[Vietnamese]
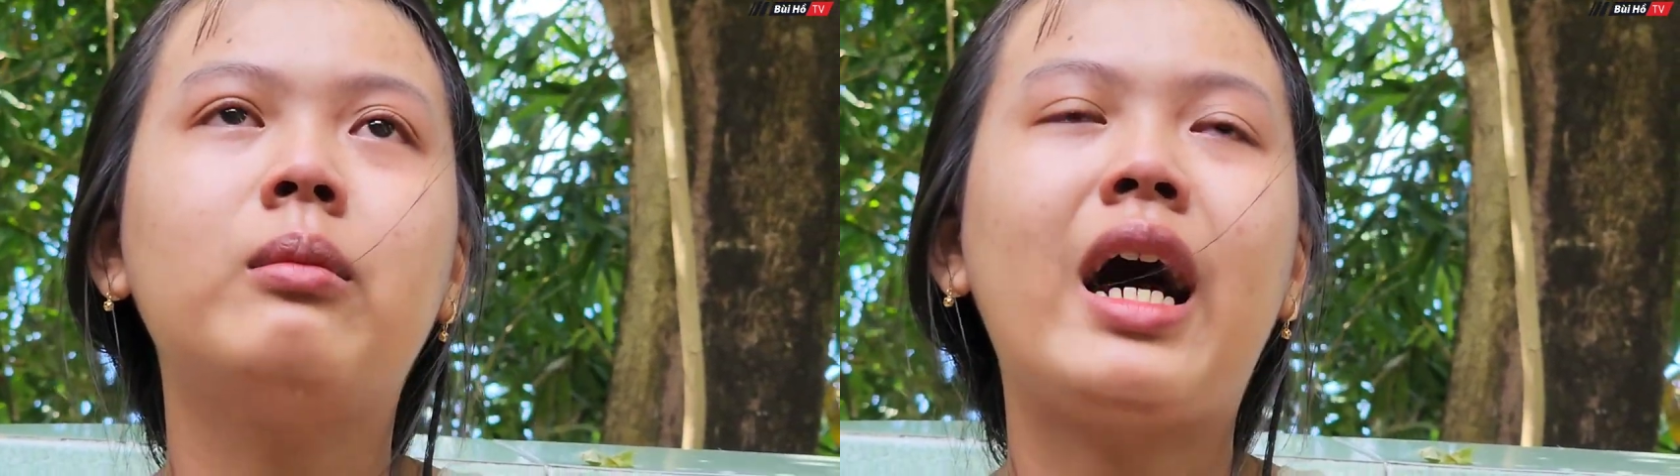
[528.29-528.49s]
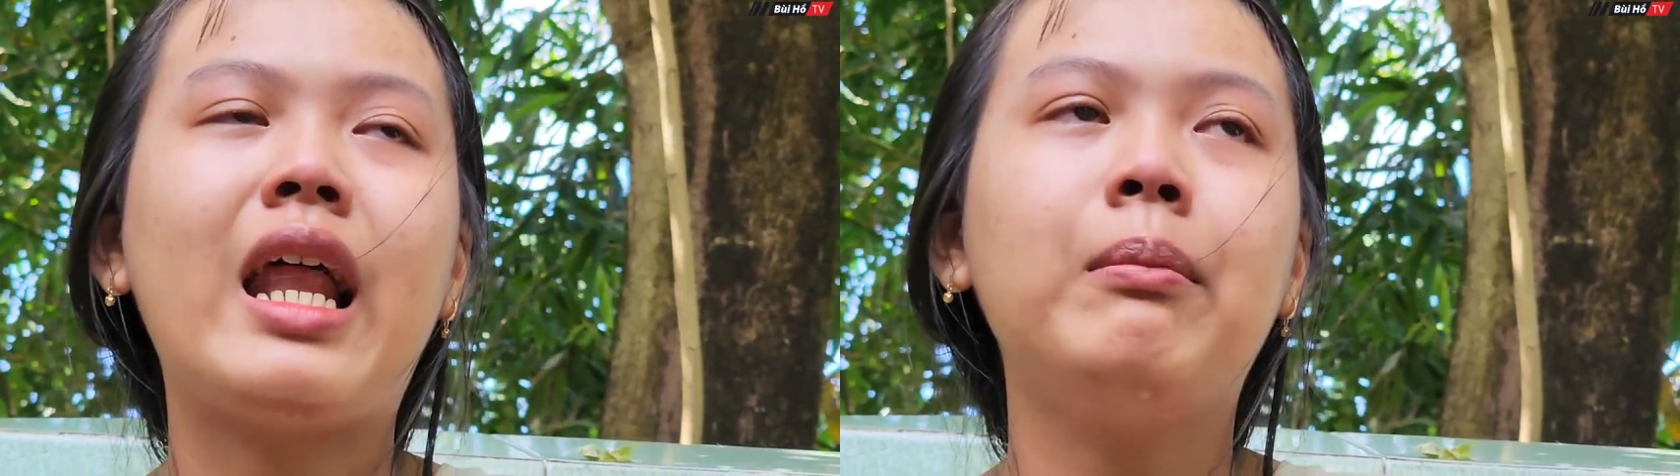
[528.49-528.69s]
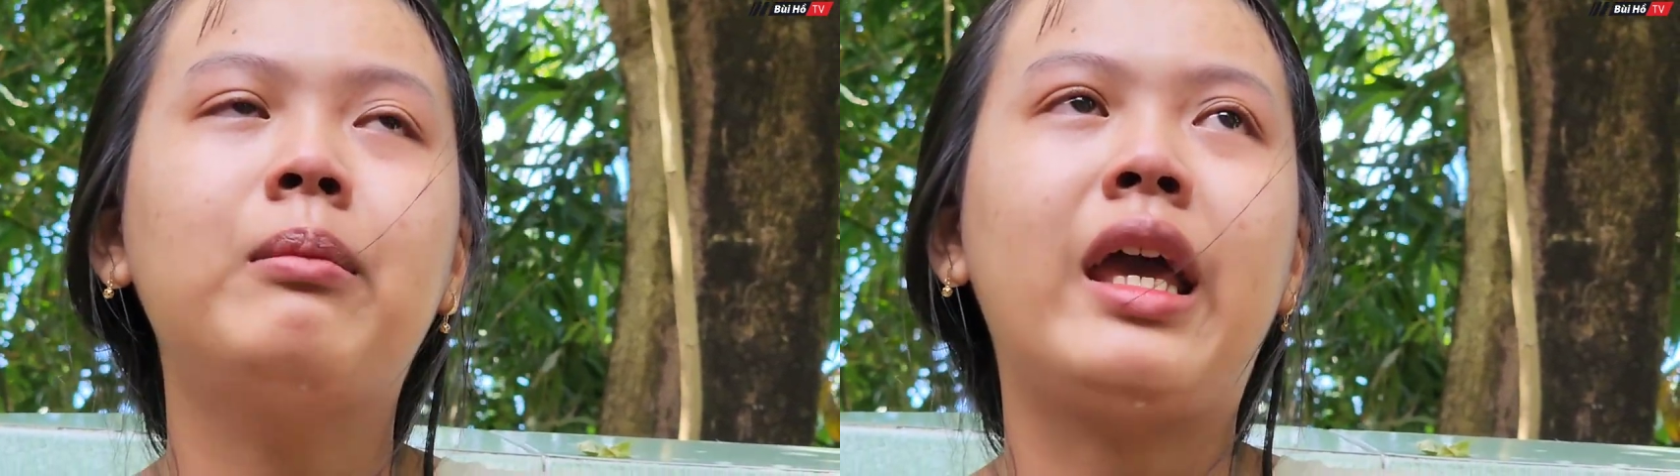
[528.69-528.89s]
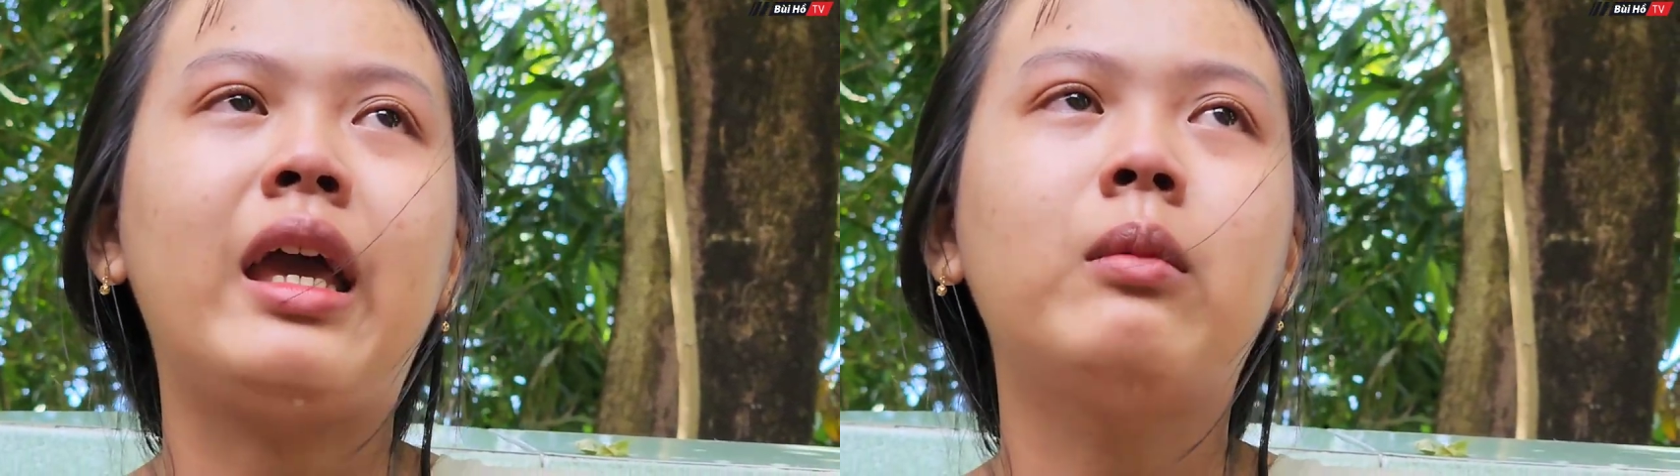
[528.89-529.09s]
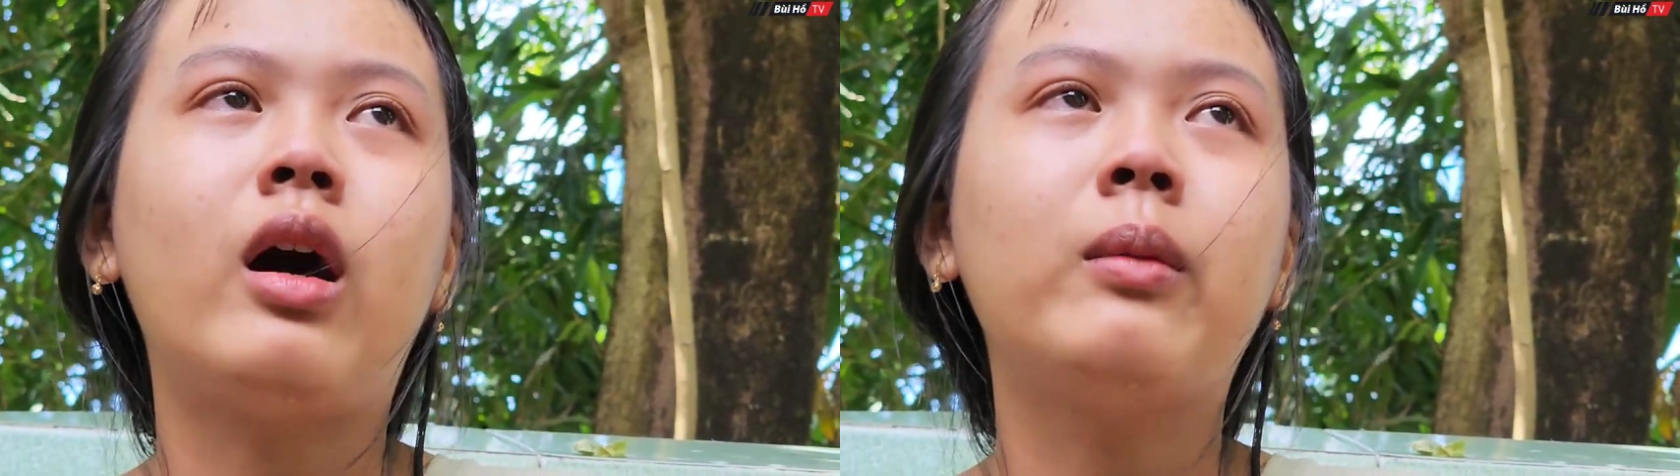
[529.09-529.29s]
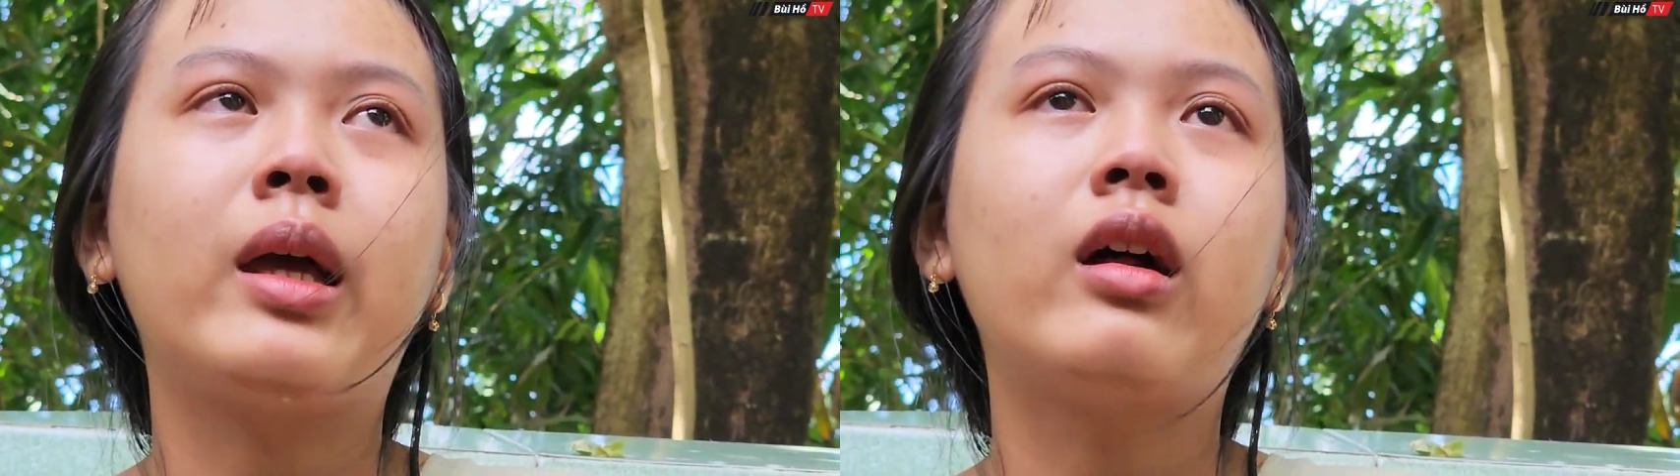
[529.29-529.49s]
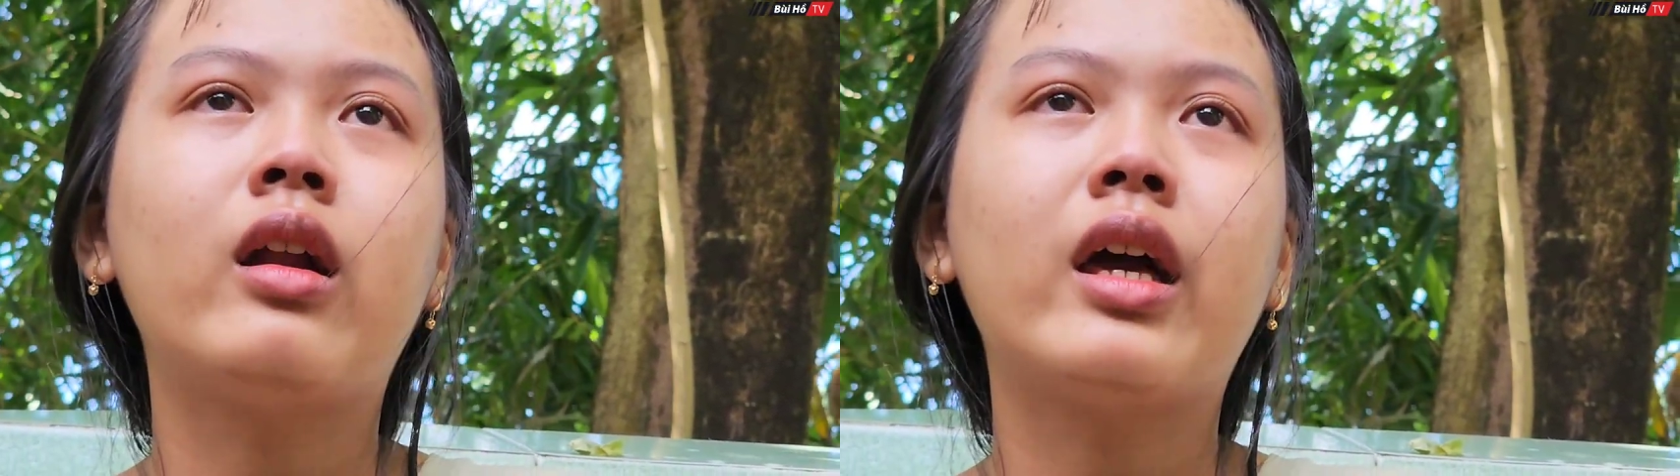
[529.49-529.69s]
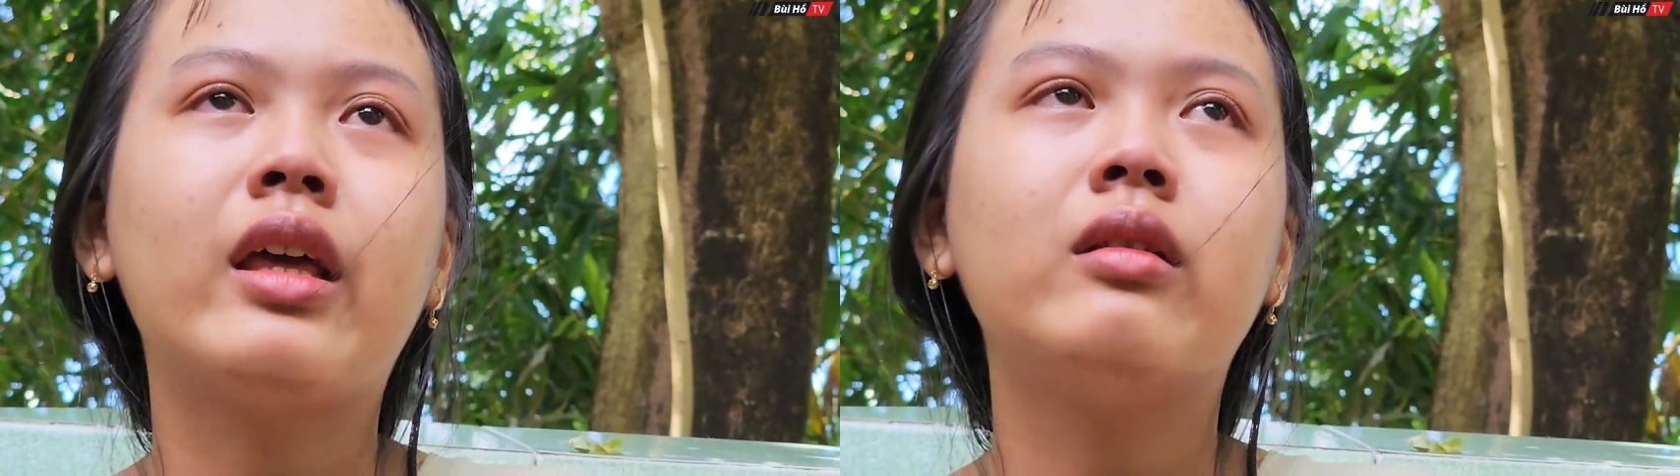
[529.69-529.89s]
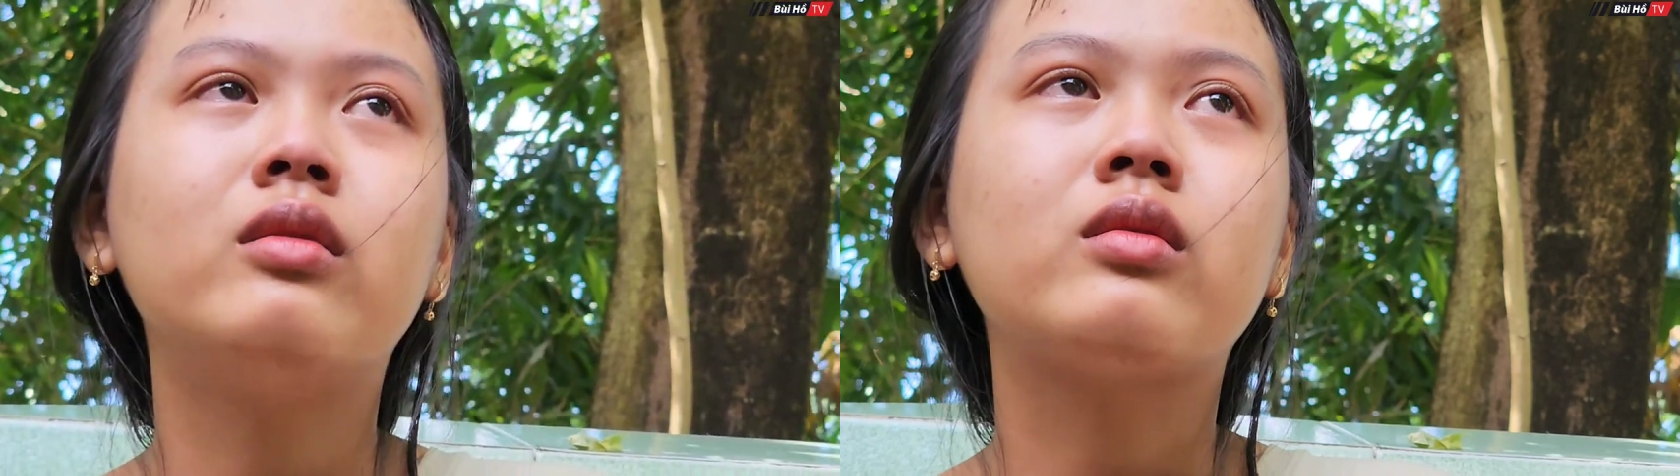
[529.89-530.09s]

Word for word: ba đánh mẹ bỏ mẹ nó đi